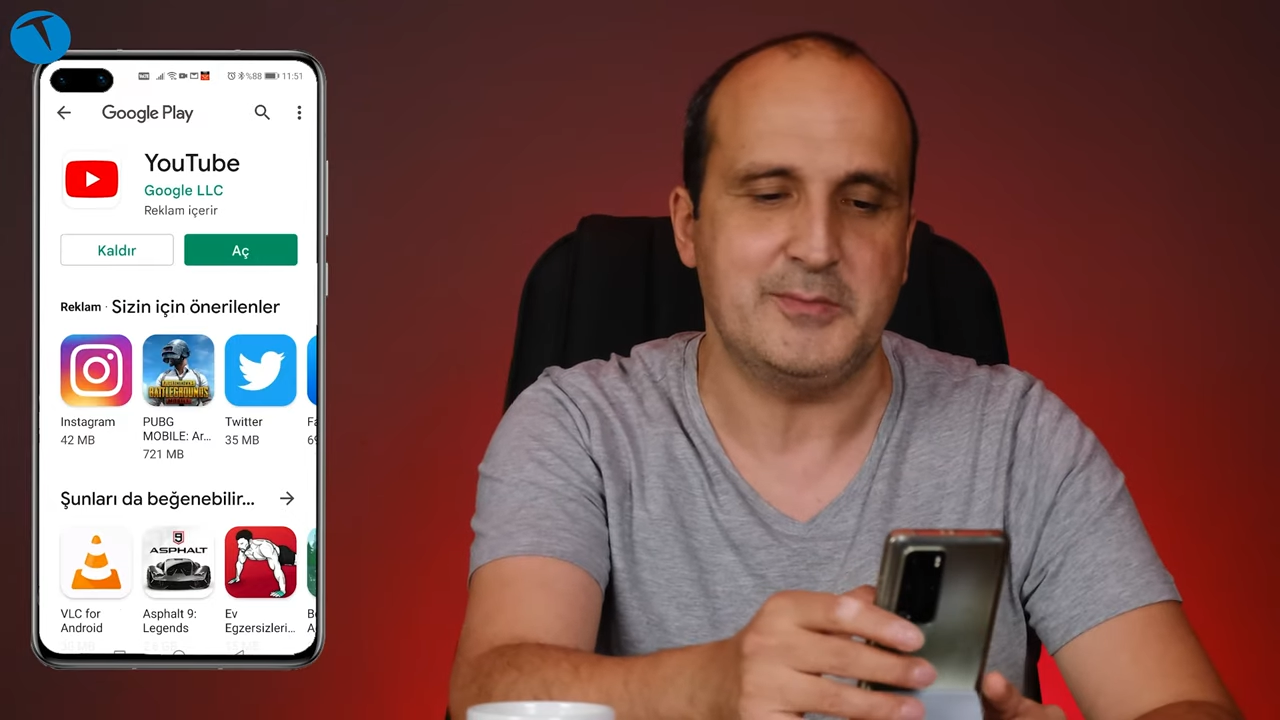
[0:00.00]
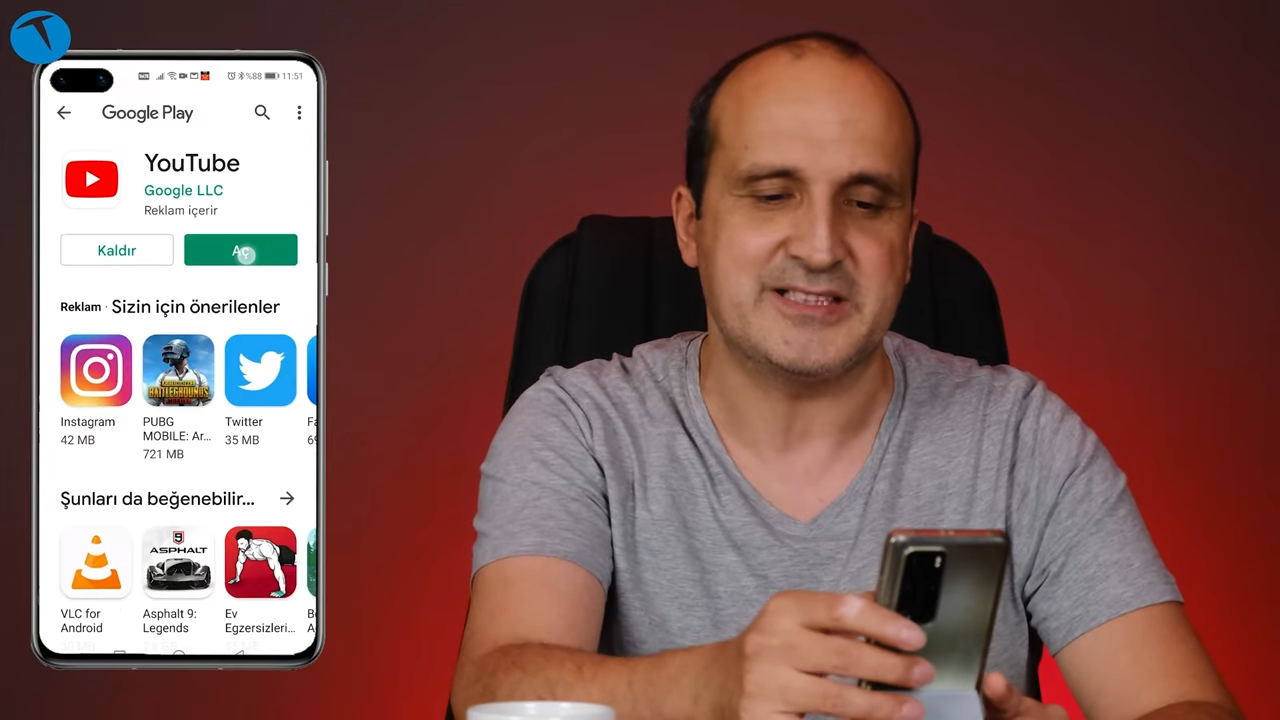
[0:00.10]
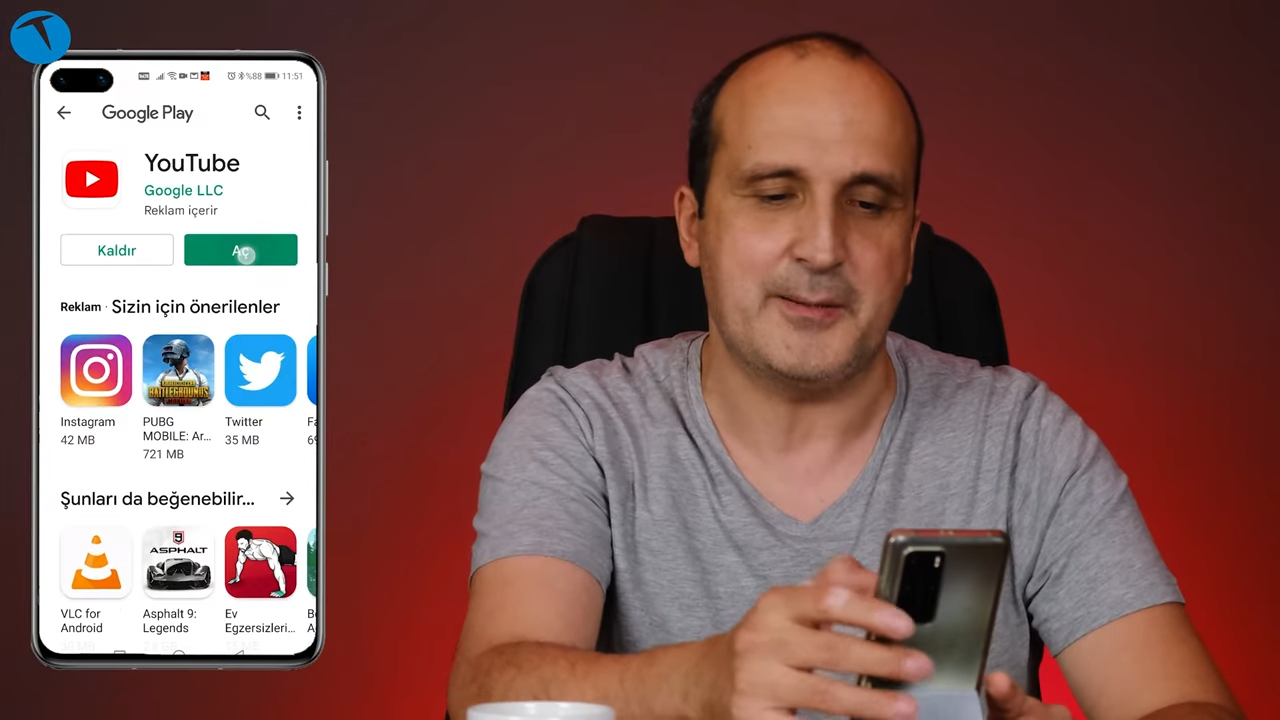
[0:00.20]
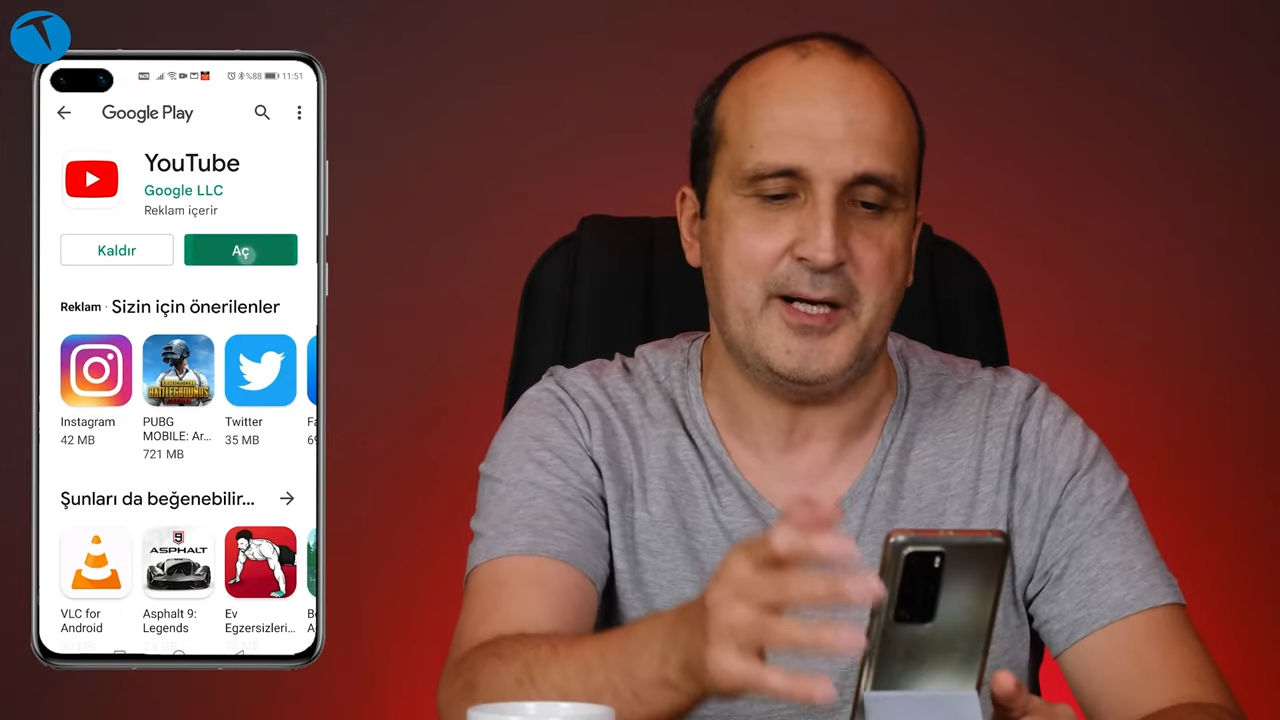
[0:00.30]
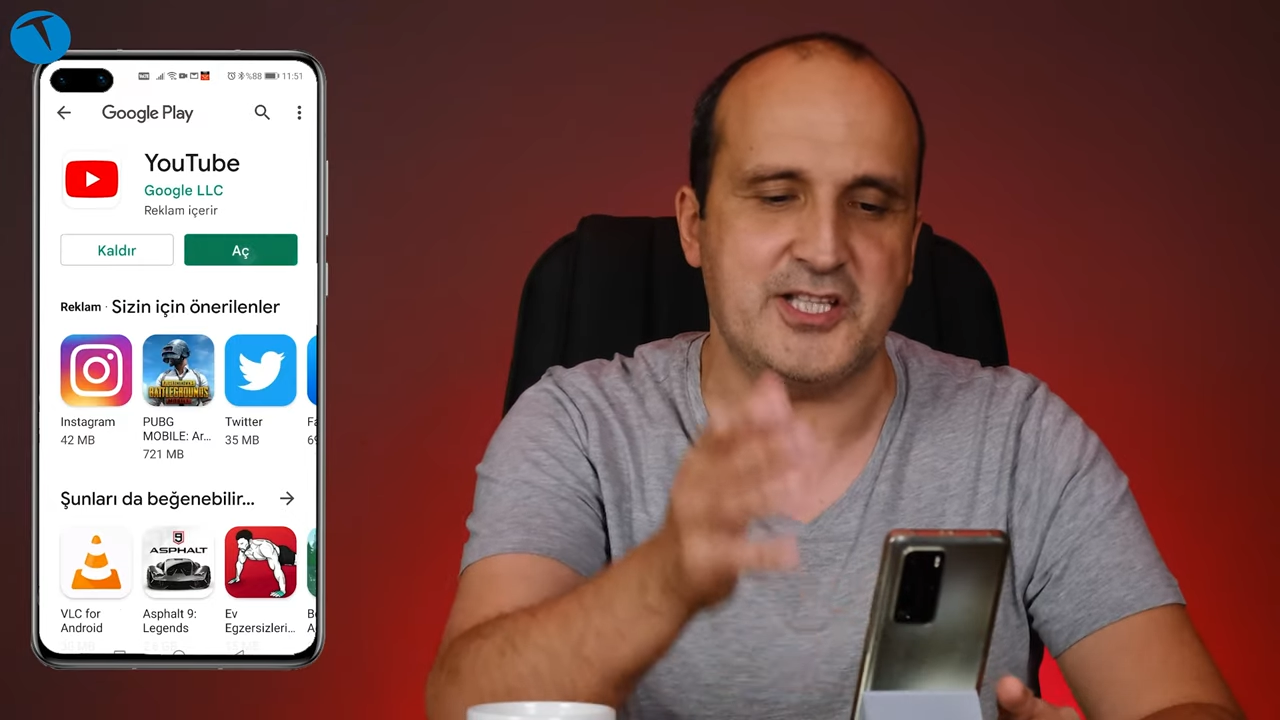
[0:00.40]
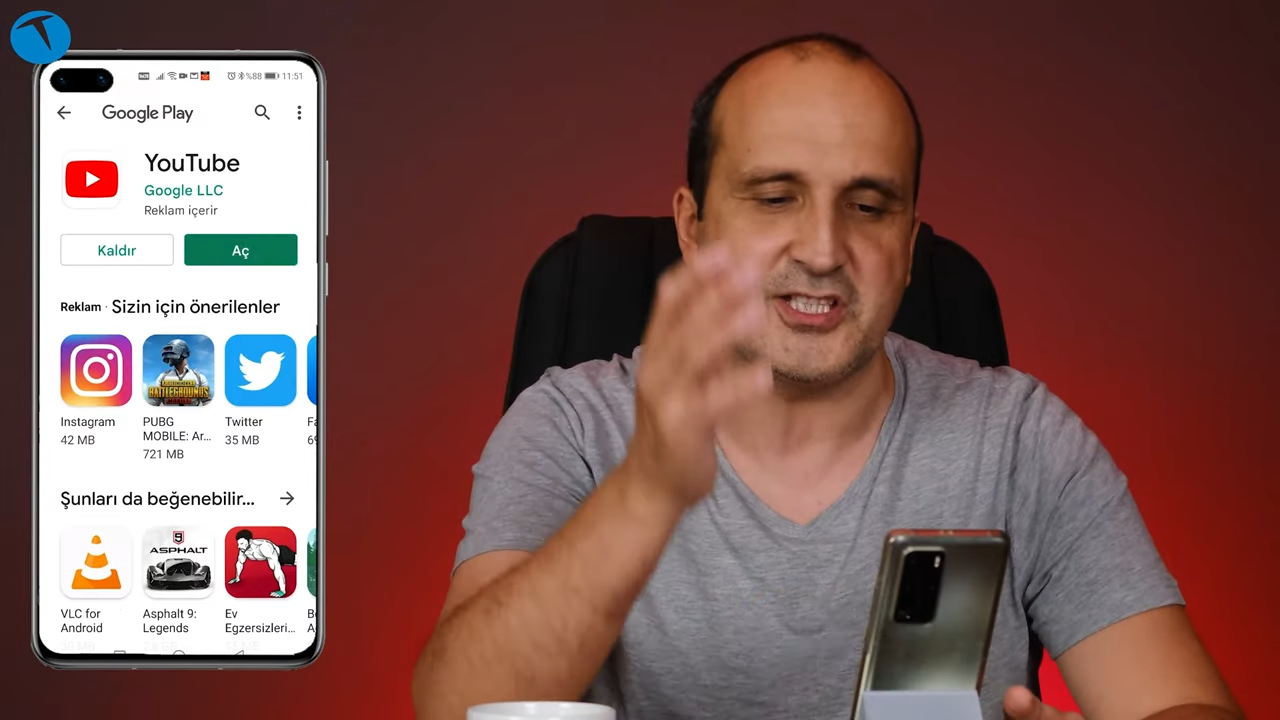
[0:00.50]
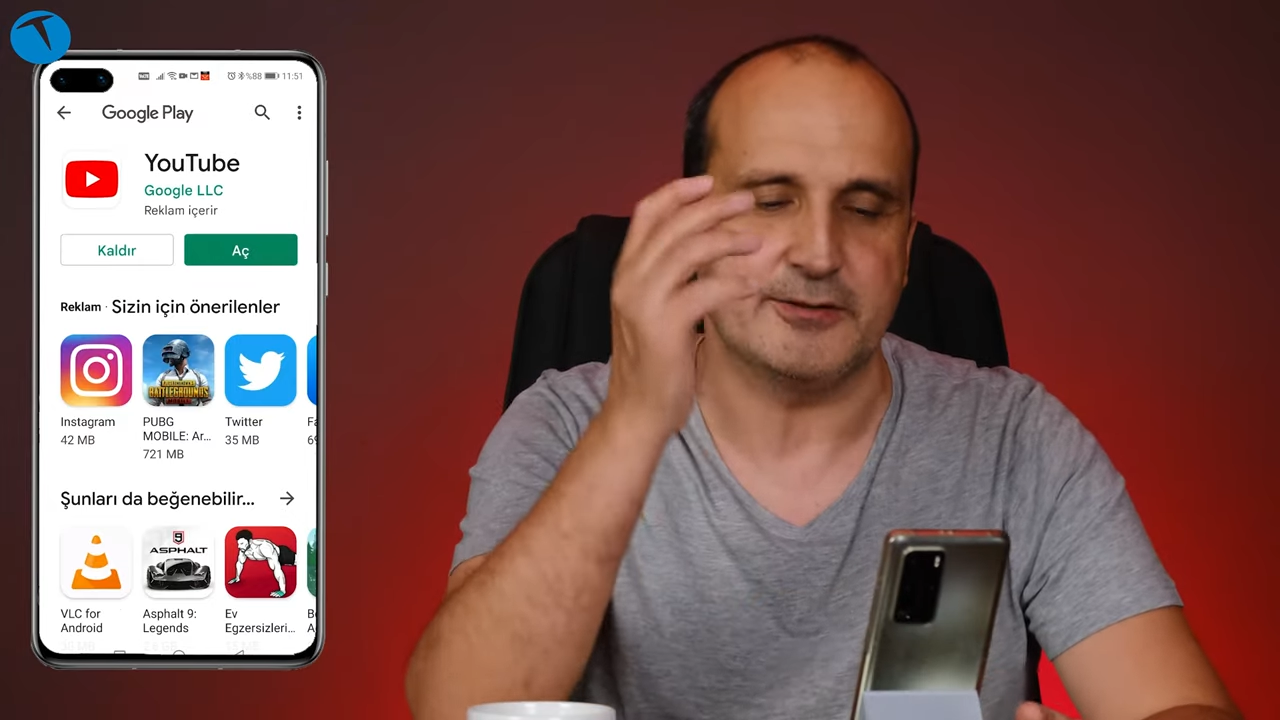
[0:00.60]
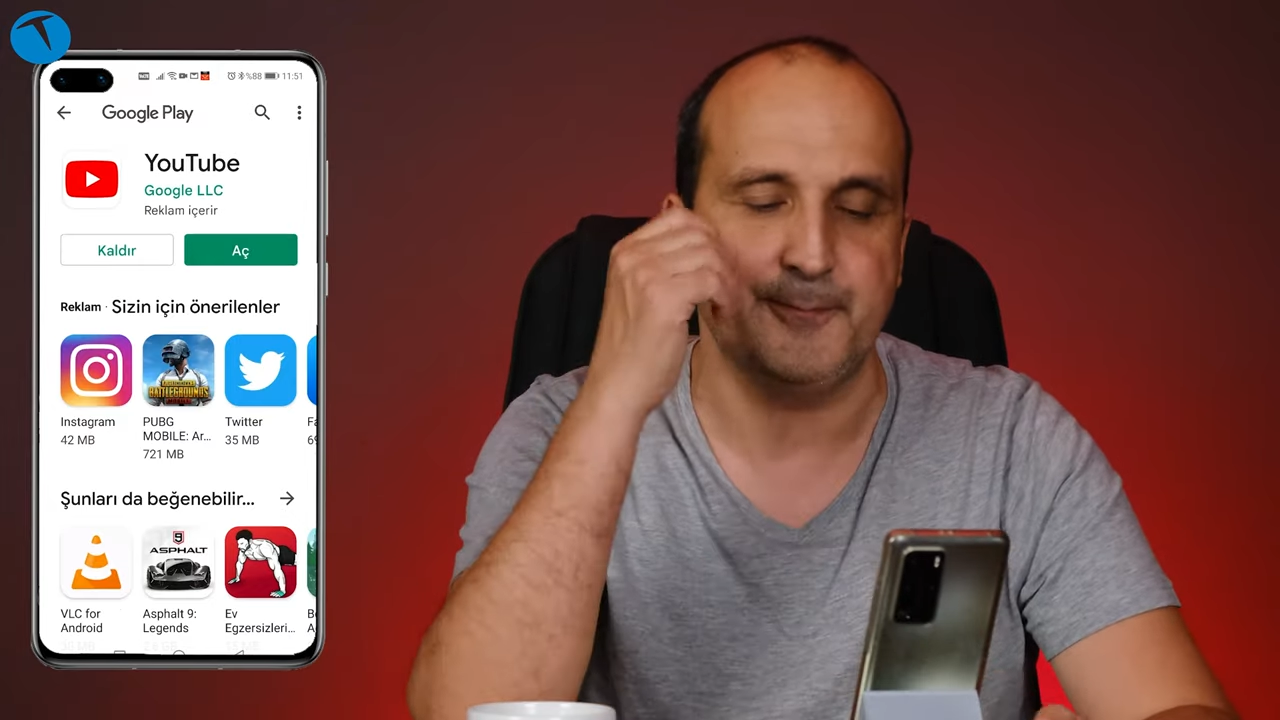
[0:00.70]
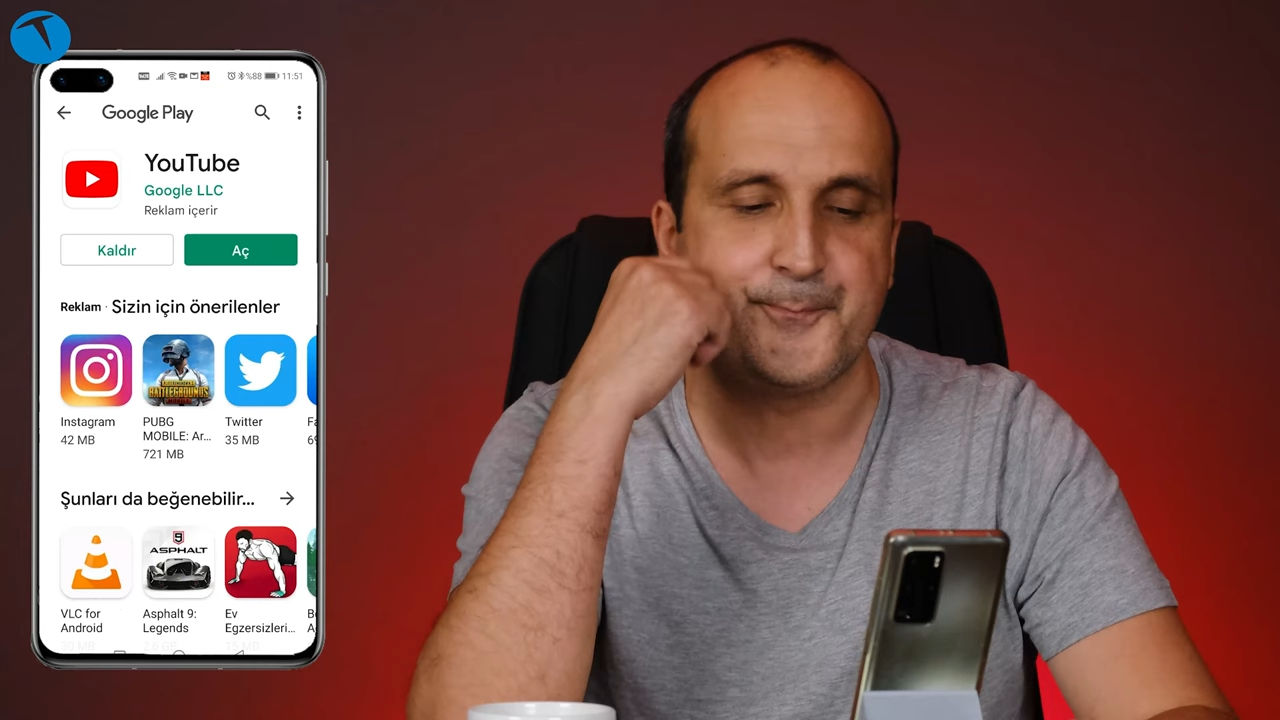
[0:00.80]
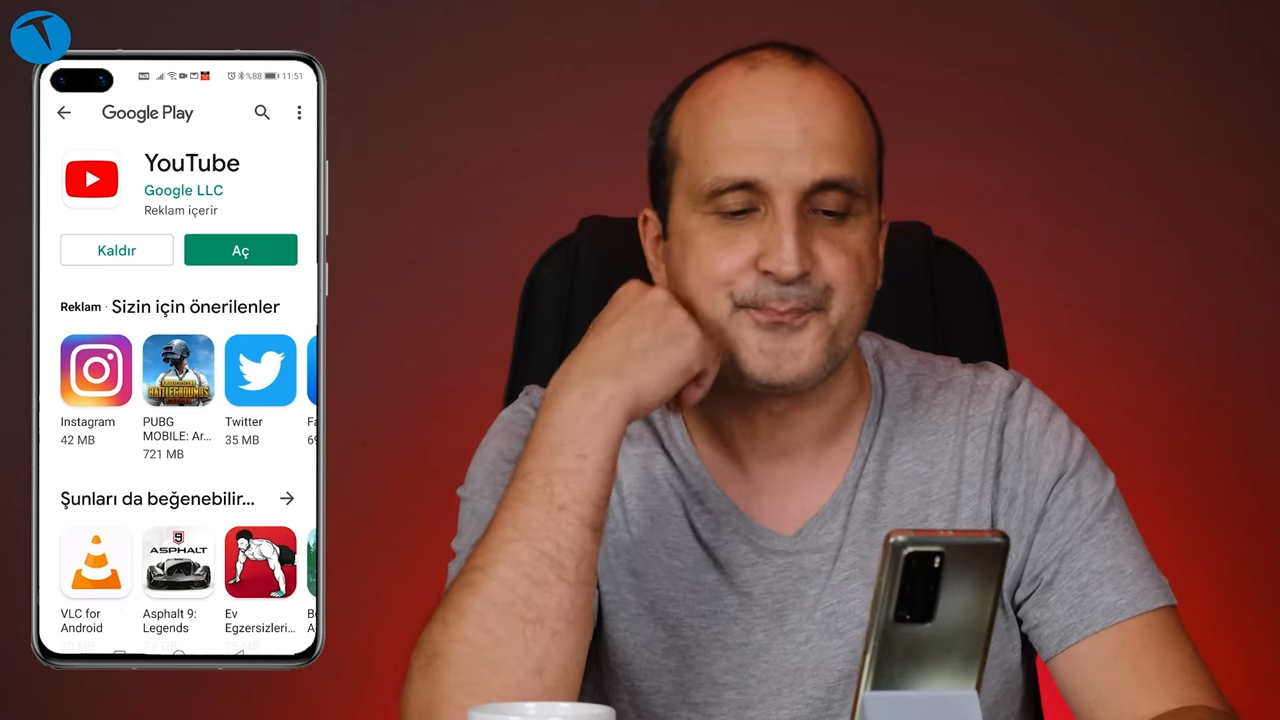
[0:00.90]
Mesela
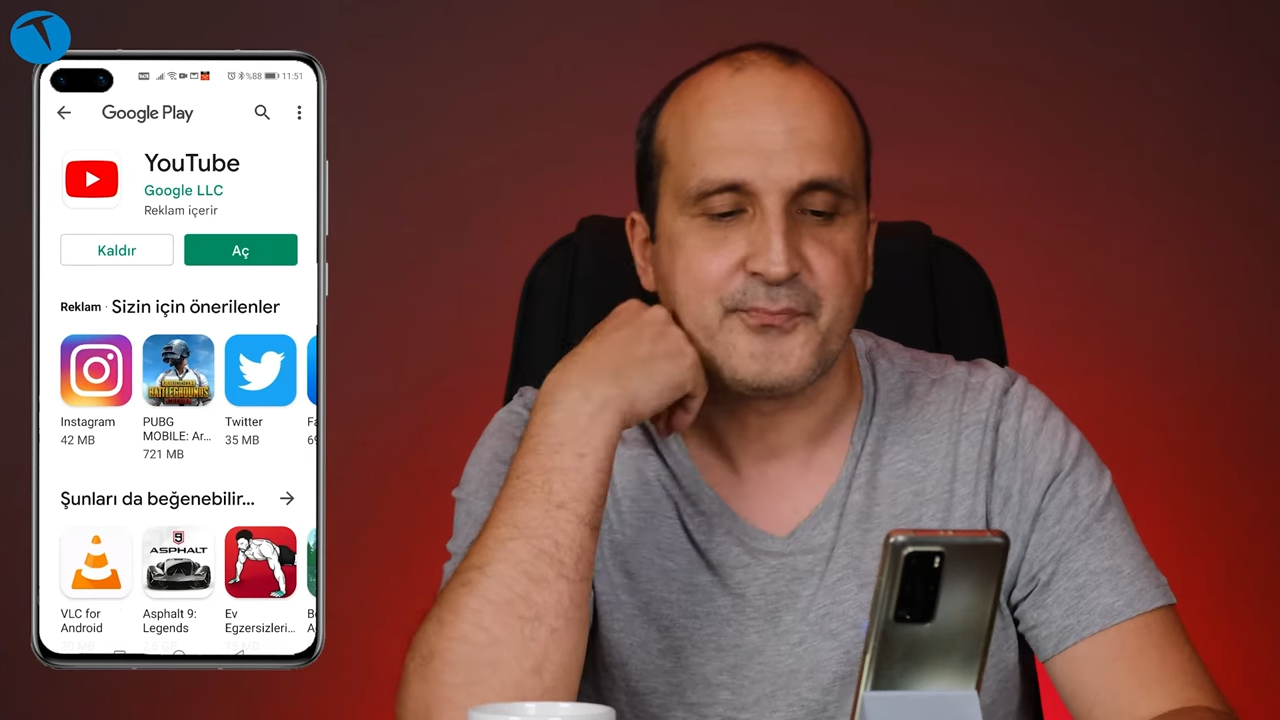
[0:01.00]
açalım.